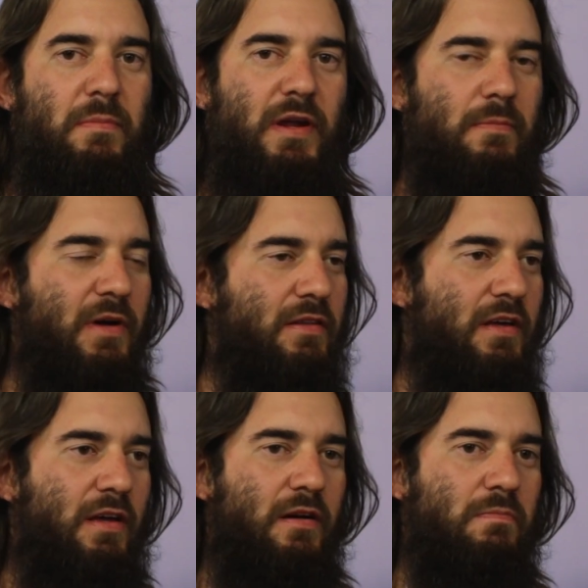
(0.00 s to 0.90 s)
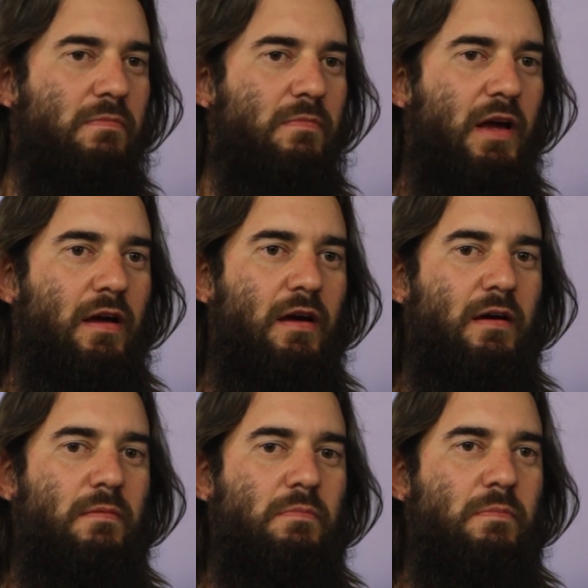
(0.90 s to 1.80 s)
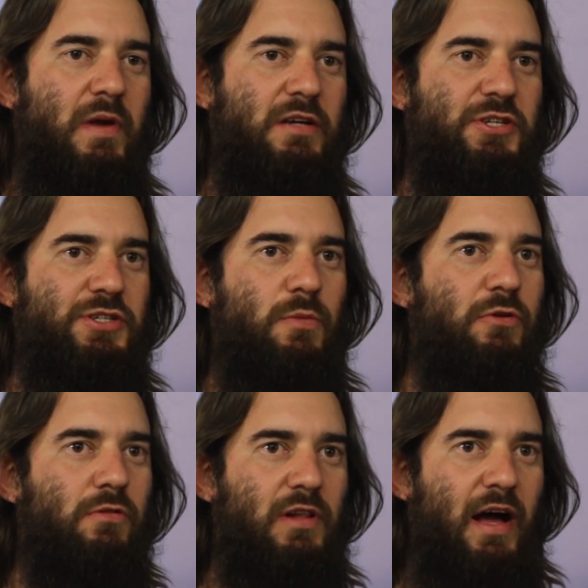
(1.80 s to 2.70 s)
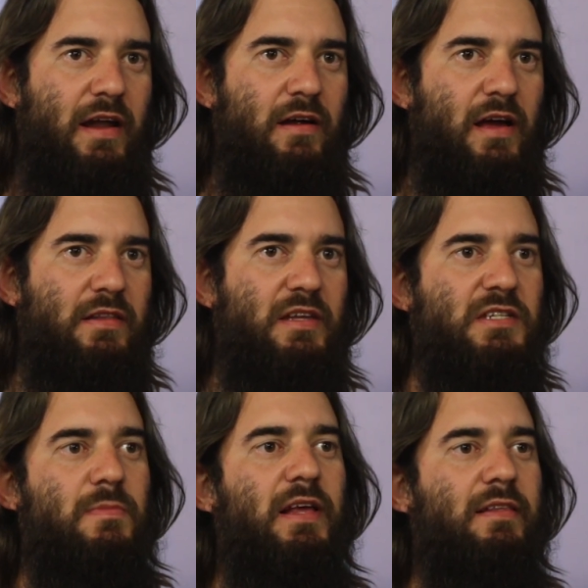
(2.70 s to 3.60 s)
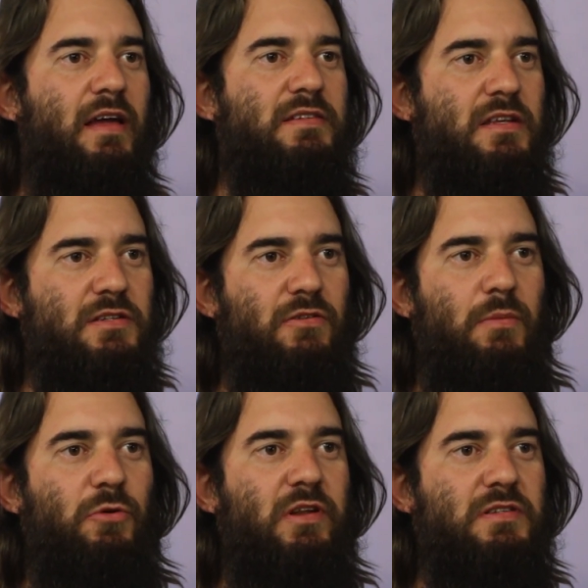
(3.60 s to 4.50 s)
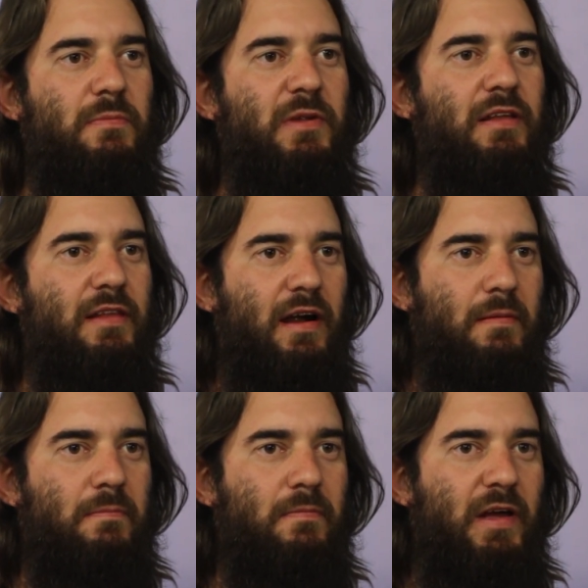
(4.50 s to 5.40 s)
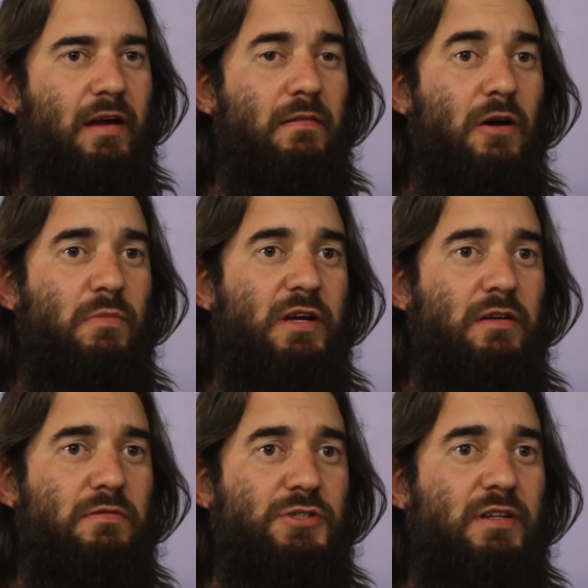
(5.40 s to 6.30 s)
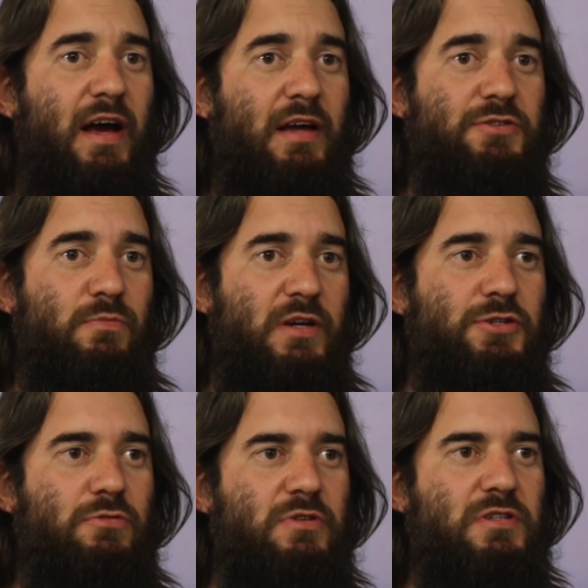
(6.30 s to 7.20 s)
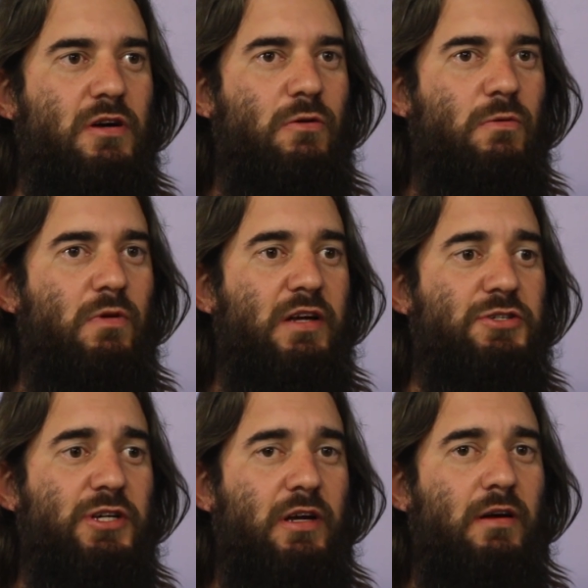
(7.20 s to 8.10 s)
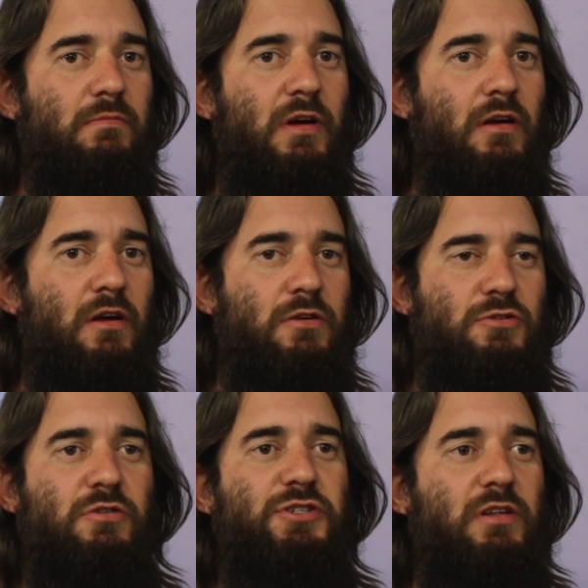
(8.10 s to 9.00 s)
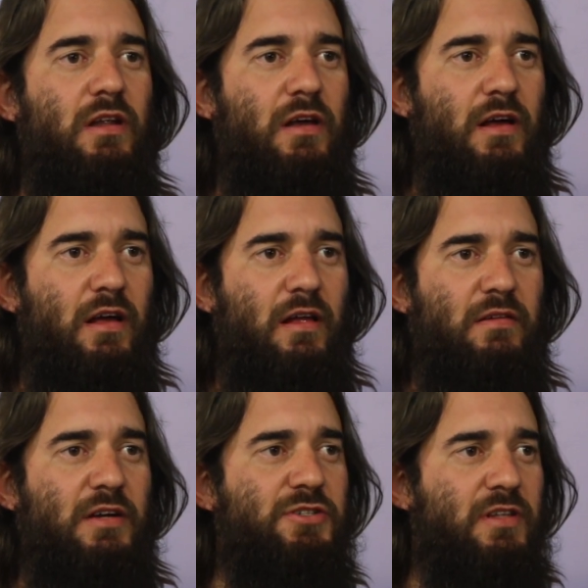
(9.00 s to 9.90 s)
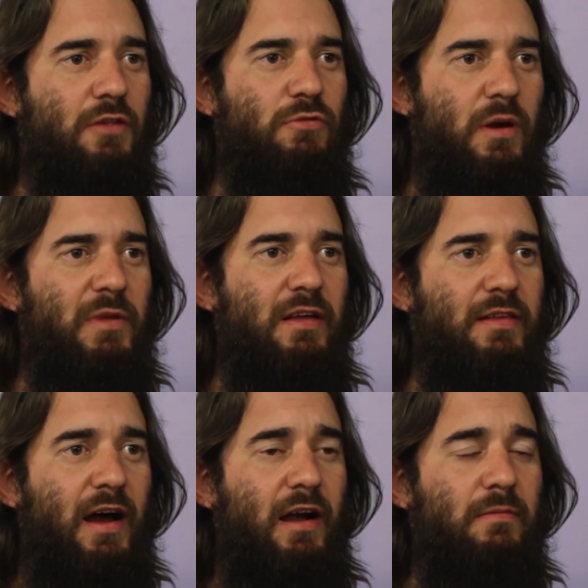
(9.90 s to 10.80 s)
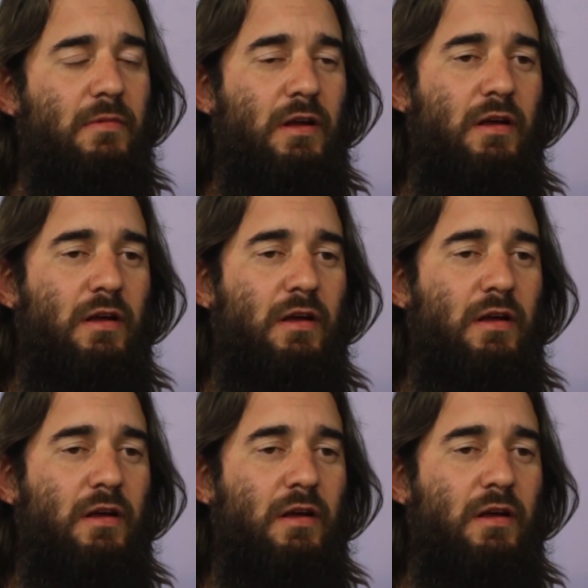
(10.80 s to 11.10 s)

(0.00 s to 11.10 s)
A primeira bandeira, é, para a gente é muito clara, é a desmilitarização da polícia militar. Né? É uma entidade, uma instituição antiga, surgida na, na ditadura militar.